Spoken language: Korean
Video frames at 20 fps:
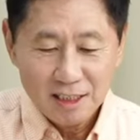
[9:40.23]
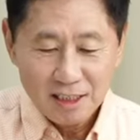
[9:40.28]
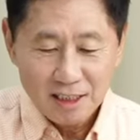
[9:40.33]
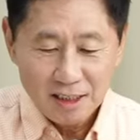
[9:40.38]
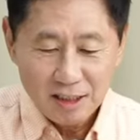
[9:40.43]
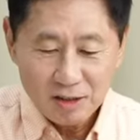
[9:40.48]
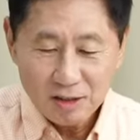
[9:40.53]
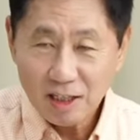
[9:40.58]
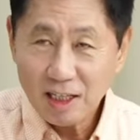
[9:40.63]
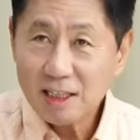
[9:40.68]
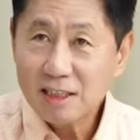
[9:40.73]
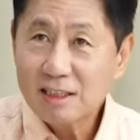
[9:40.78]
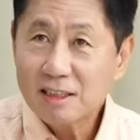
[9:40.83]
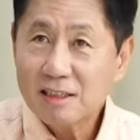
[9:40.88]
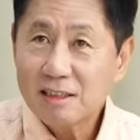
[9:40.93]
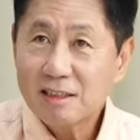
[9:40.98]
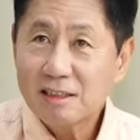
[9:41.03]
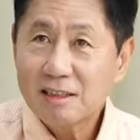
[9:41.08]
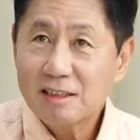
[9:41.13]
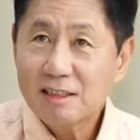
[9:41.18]

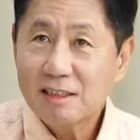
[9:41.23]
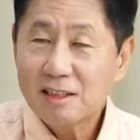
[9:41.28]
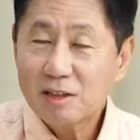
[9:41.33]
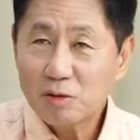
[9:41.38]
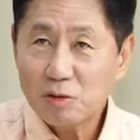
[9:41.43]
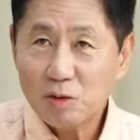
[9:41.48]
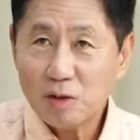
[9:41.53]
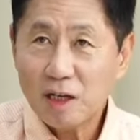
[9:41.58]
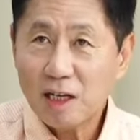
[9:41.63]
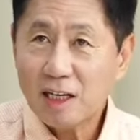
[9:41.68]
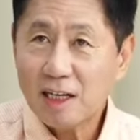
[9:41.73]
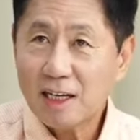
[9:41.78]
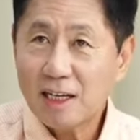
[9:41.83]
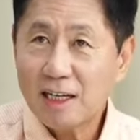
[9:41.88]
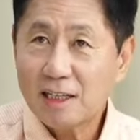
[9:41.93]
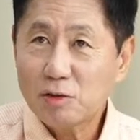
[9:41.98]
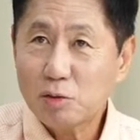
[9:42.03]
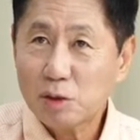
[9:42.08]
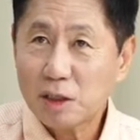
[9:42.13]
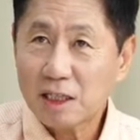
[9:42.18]
이러한 이것도
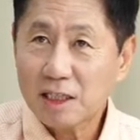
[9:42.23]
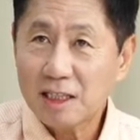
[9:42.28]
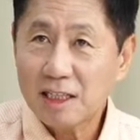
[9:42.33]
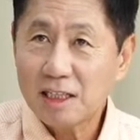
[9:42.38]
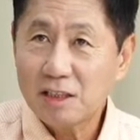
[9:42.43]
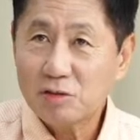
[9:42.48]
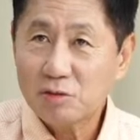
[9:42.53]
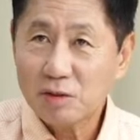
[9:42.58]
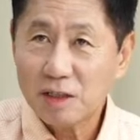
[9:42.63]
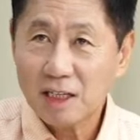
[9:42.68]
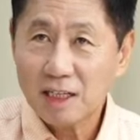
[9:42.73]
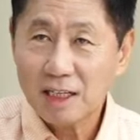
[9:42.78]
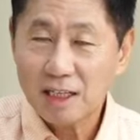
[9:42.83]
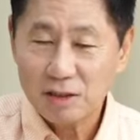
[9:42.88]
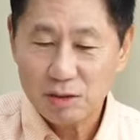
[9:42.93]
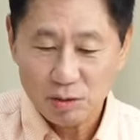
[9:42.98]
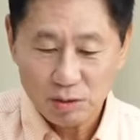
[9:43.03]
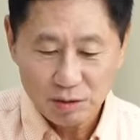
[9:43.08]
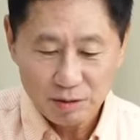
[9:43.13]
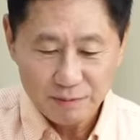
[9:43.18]
하나의 조작 행위 중에
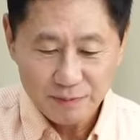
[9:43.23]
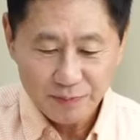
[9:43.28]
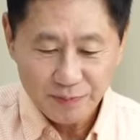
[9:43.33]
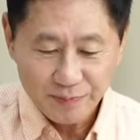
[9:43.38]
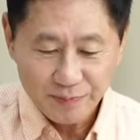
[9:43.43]
하나죠.